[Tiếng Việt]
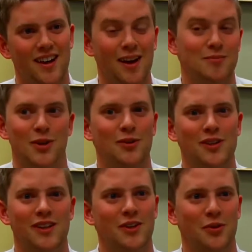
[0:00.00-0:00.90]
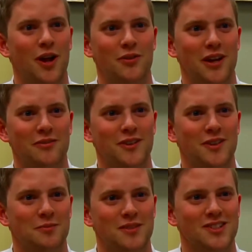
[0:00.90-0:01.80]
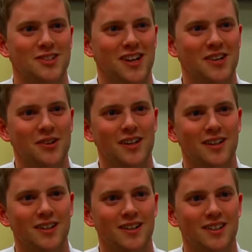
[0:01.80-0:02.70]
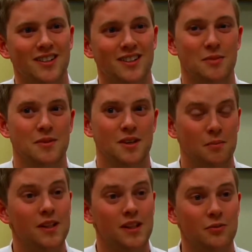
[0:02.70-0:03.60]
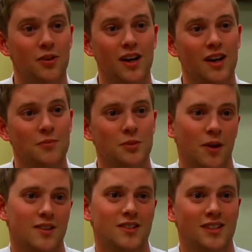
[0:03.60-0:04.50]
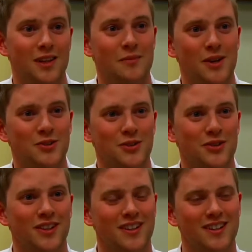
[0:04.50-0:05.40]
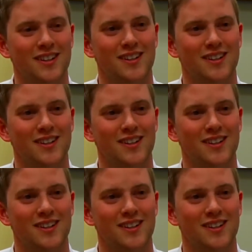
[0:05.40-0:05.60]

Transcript: chắn sẽ có hơn một vài câu hỏi do đó bạn hãy cố gắng có những câu trả lời thật